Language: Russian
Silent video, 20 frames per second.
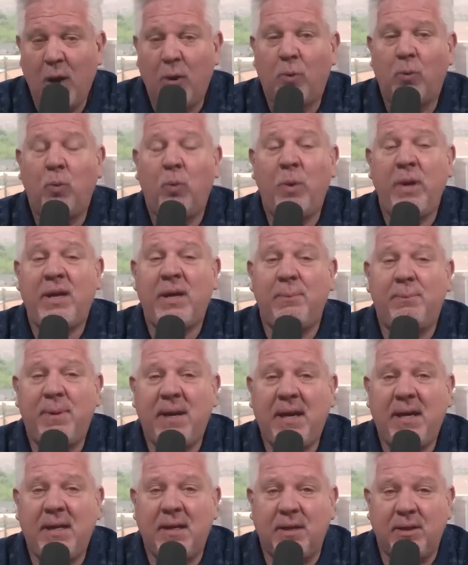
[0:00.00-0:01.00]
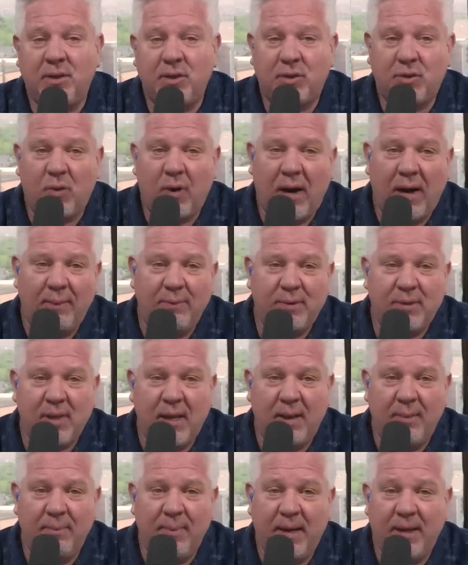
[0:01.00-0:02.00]
Википедия описывает их
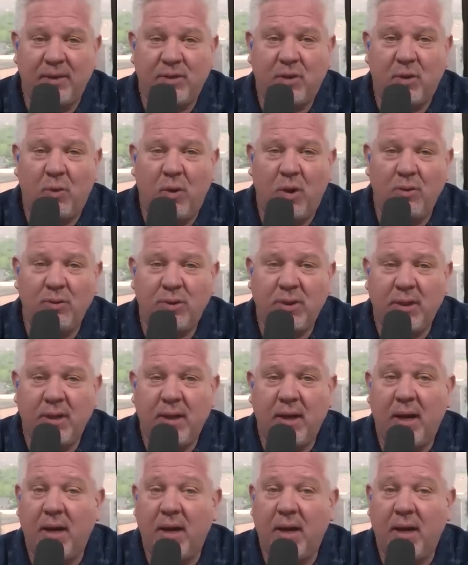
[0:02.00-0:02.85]
как, цитата,